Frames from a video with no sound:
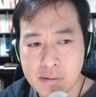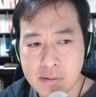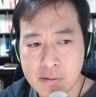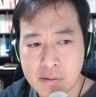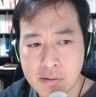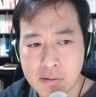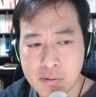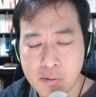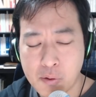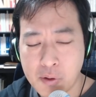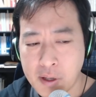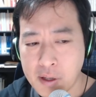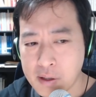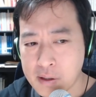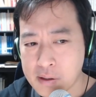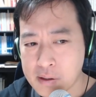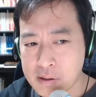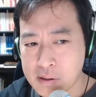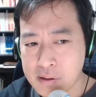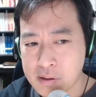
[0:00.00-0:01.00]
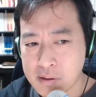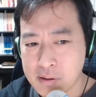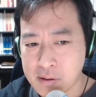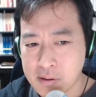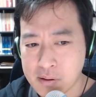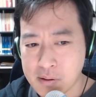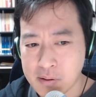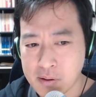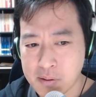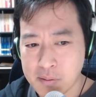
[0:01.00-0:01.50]
それ
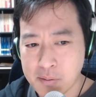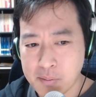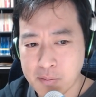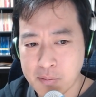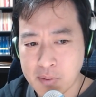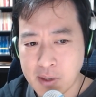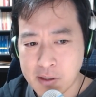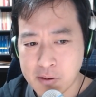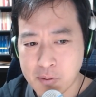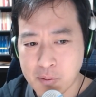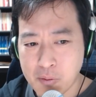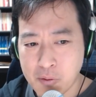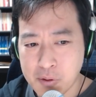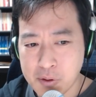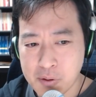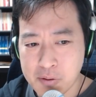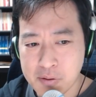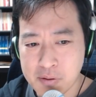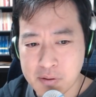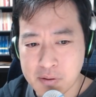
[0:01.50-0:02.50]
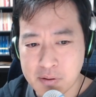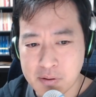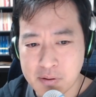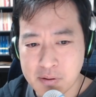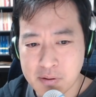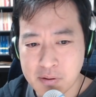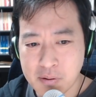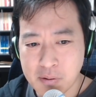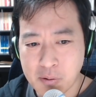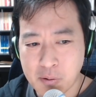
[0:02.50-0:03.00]
あともう一つ、
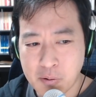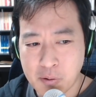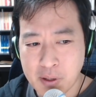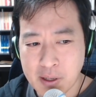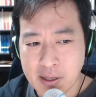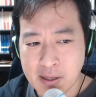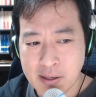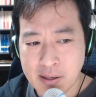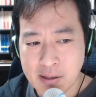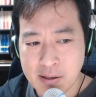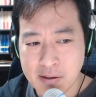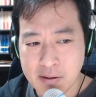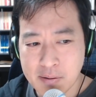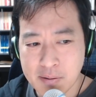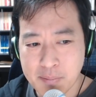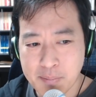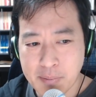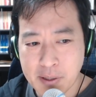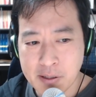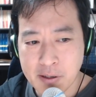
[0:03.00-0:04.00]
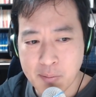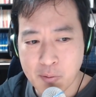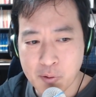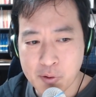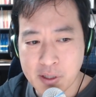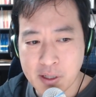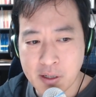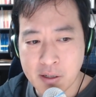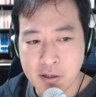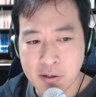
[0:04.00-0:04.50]
これ、まだ
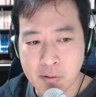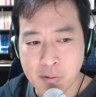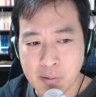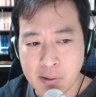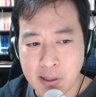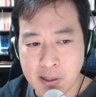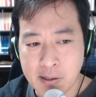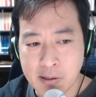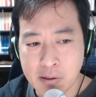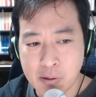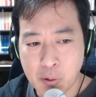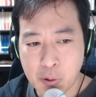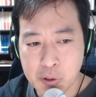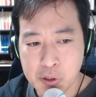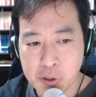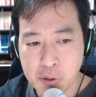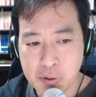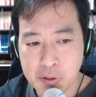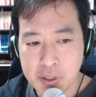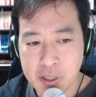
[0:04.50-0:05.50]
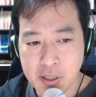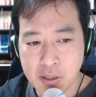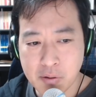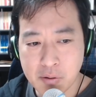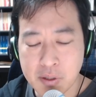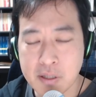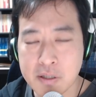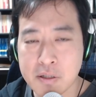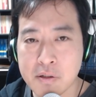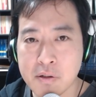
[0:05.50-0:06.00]
問題なのは、保証時期と
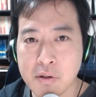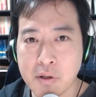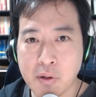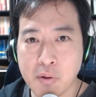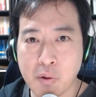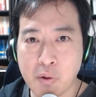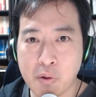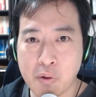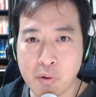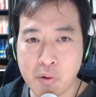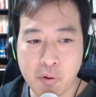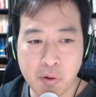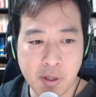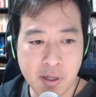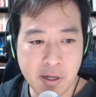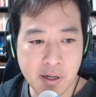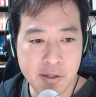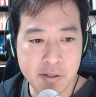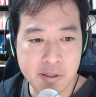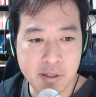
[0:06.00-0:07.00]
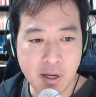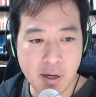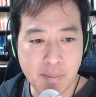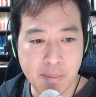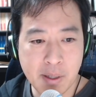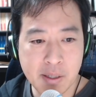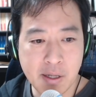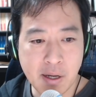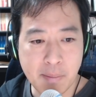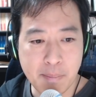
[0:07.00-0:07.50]
手続きの方法に関しては、
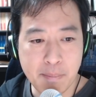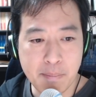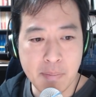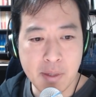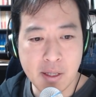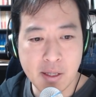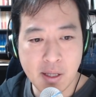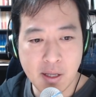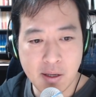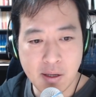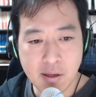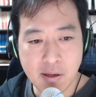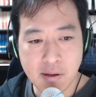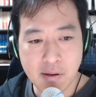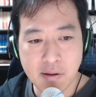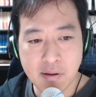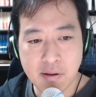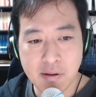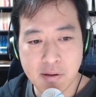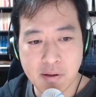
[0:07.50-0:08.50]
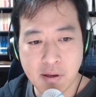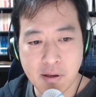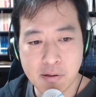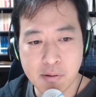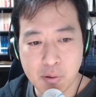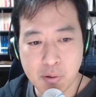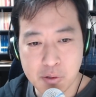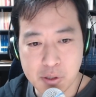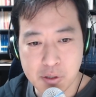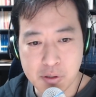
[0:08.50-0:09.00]
まだ未定、
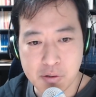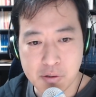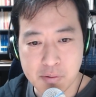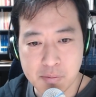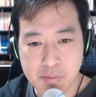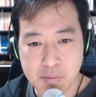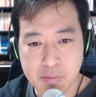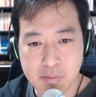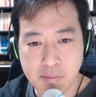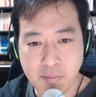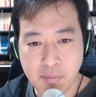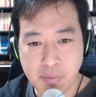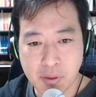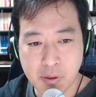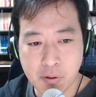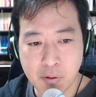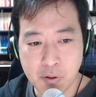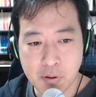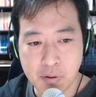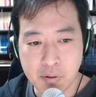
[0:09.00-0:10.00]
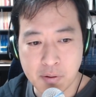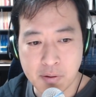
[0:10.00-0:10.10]
検討中という